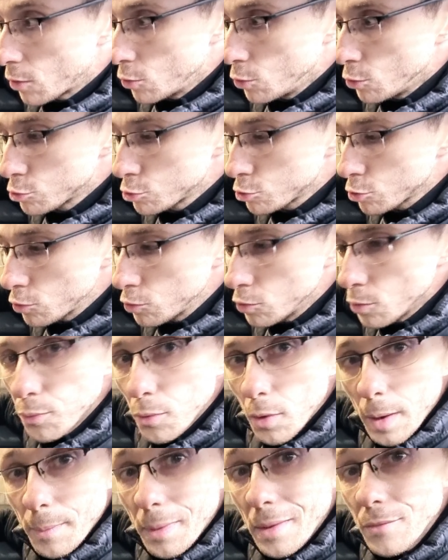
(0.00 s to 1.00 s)
le son ne
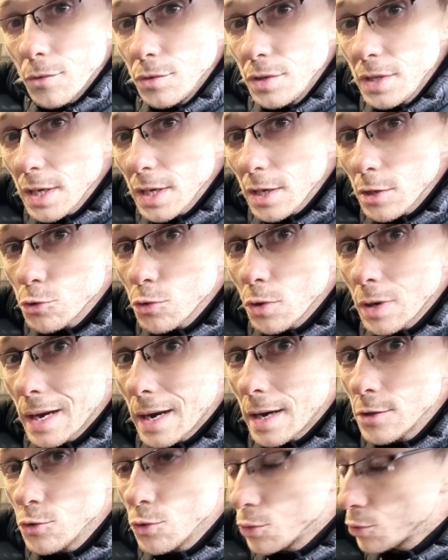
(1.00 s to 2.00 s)
pourra pas venir sur la
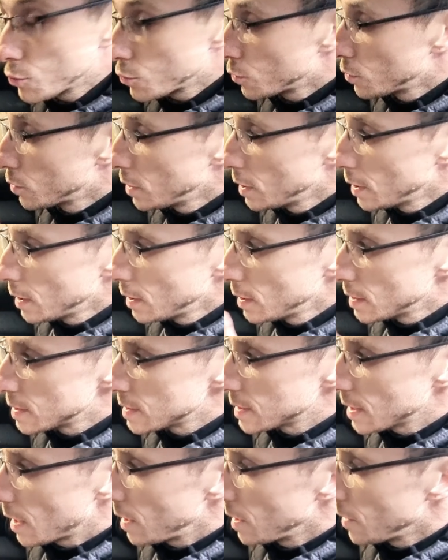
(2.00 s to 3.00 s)
radio.
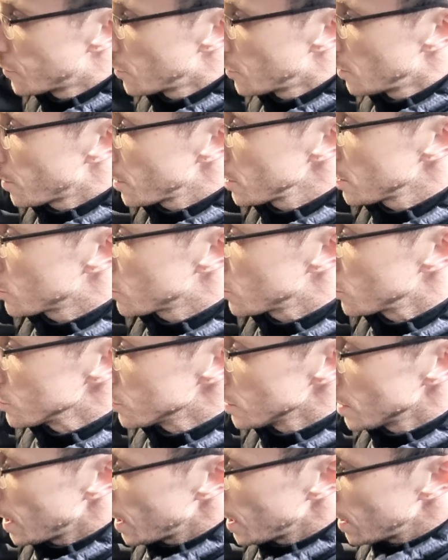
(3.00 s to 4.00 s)
Ça, il faut le prendre en
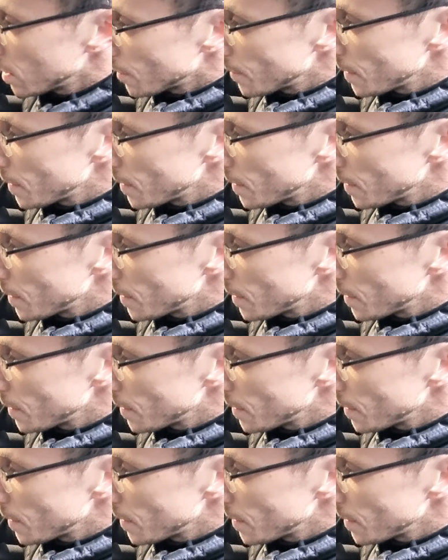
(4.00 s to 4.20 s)
compte. Alors